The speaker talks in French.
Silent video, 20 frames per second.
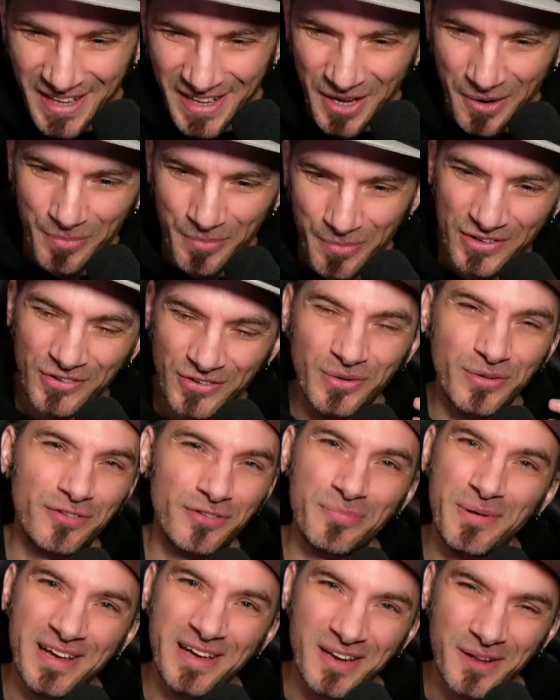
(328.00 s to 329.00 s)
Moi, j'ai le
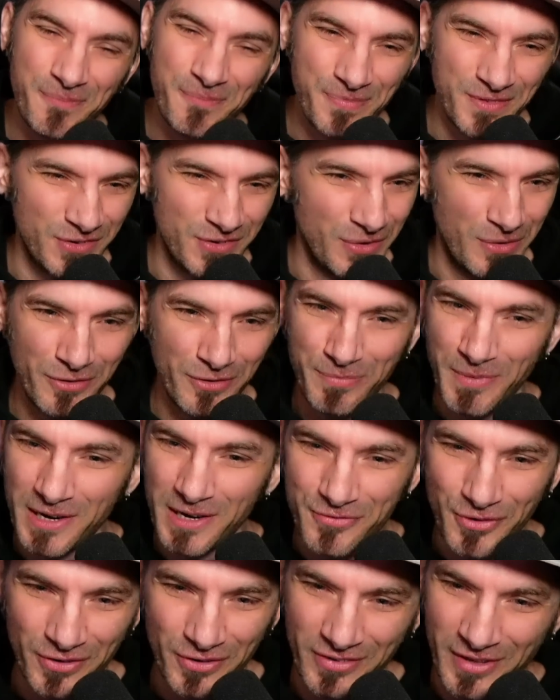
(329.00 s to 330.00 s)
smile. J'ai le
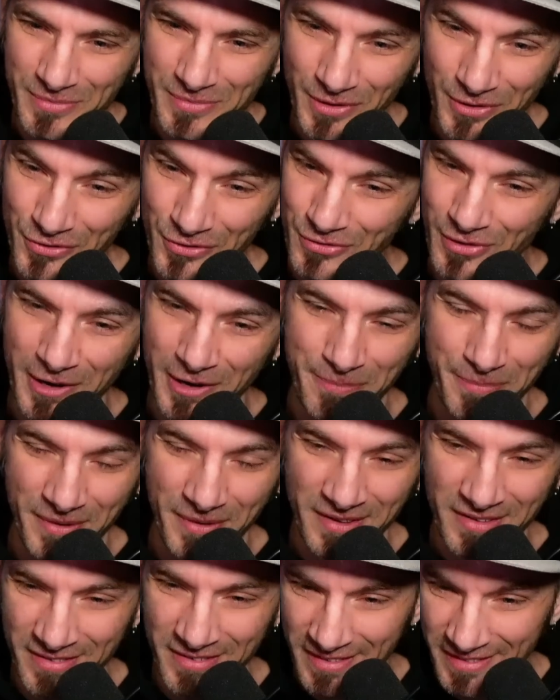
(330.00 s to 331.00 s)
smile, forcément. Je suis
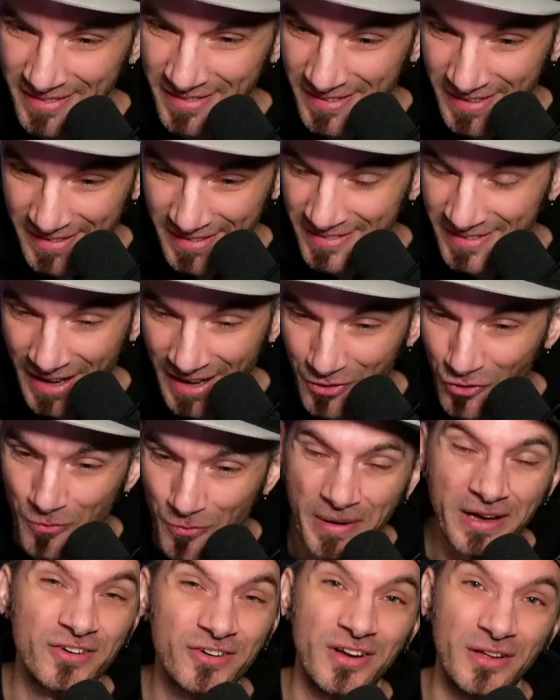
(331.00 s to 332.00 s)
hypé. C'est un
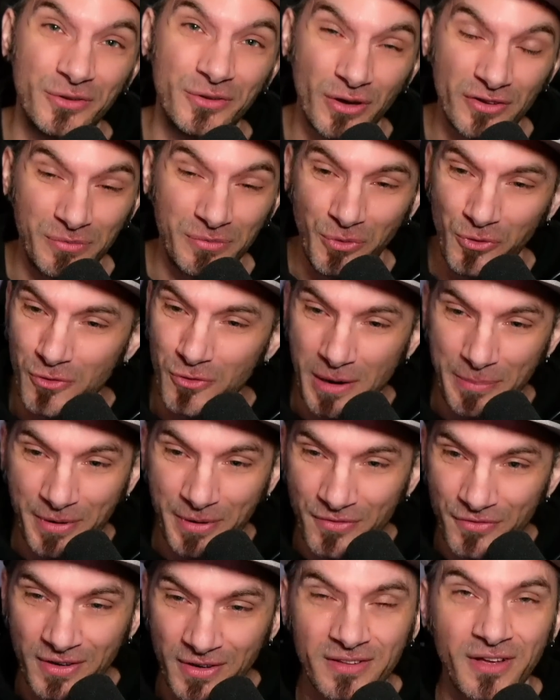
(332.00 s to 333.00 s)
combat que j'adore. C'est mon combat
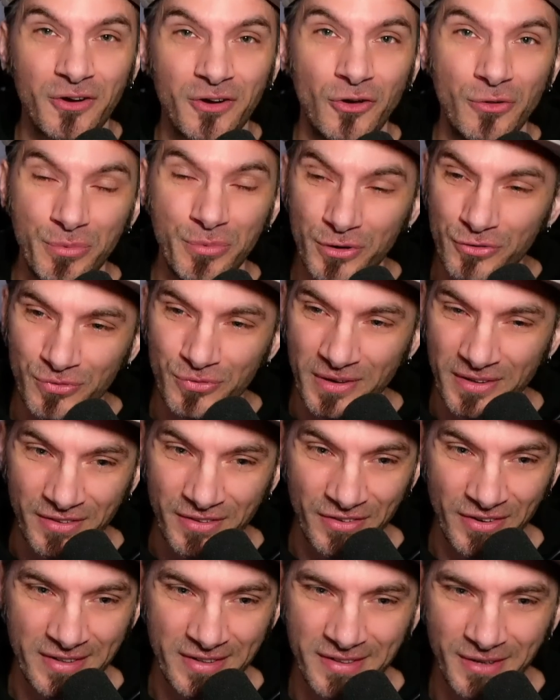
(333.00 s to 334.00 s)
préféré Dragon Ball. Je vous l'ai
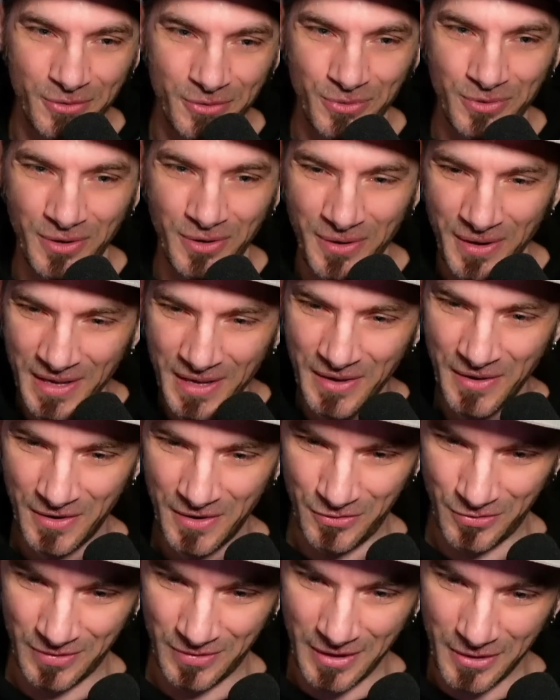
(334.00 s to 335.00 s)
déjà dit. Hein. donc, euh,
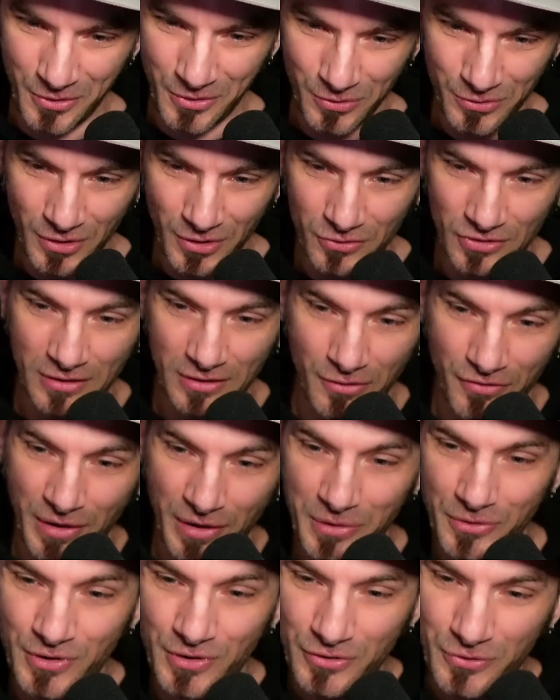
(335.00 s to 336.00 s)
je suis très content. J'attends
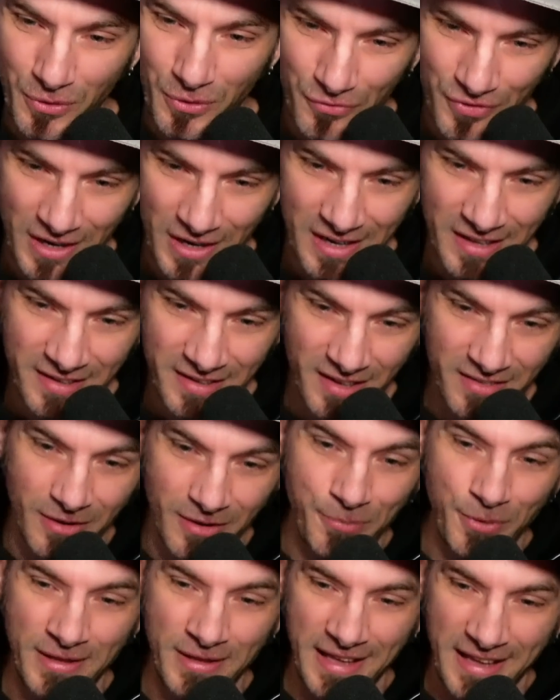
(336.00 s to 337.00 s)
vraiment de voir ce qu'on va faire les cartes.
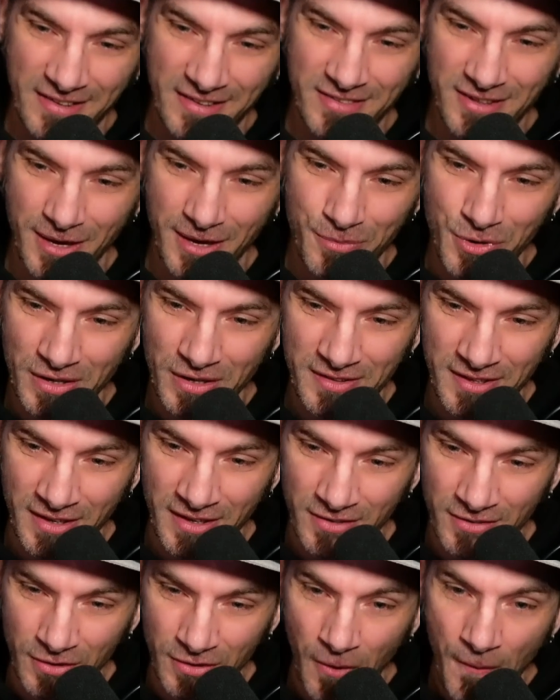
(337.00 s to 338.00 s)
Ça peut être extrêmement
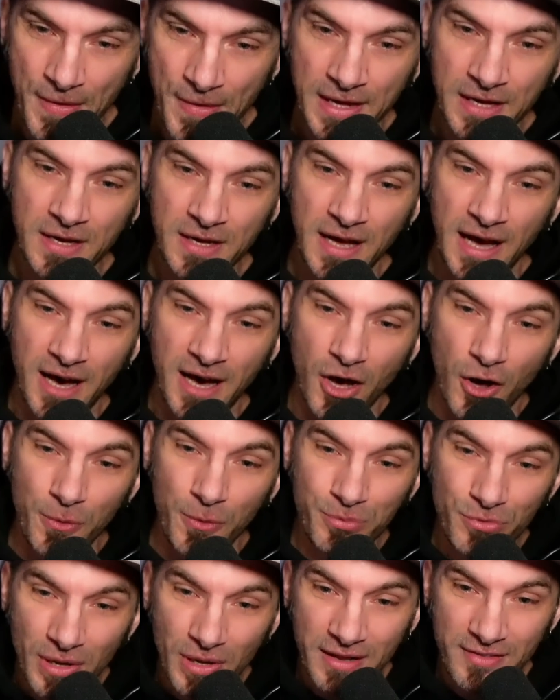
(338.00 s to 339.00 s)
intéressant. Un
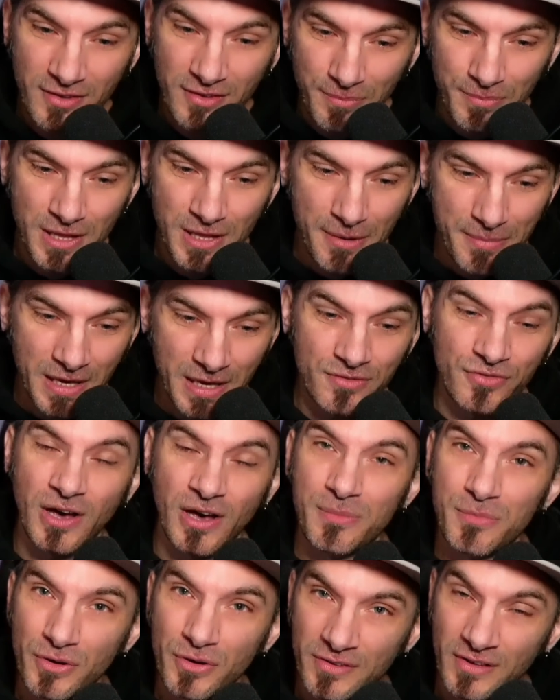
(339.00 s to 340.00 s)
up de la team Namek,
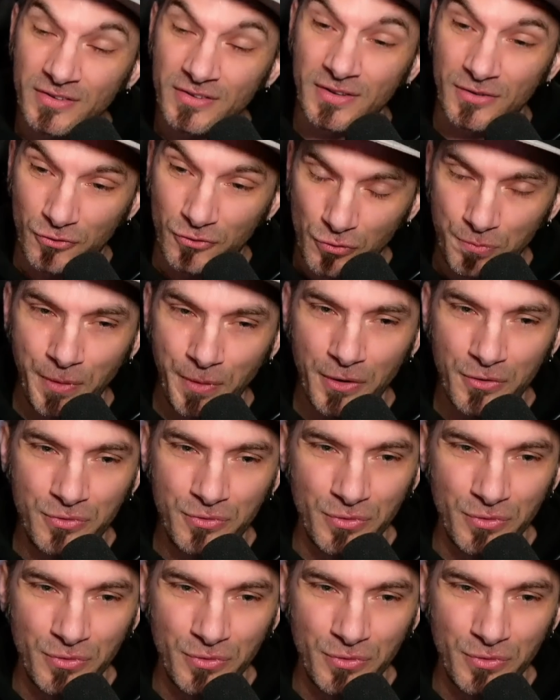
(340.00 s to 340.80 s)
vraiment, ça serait super cool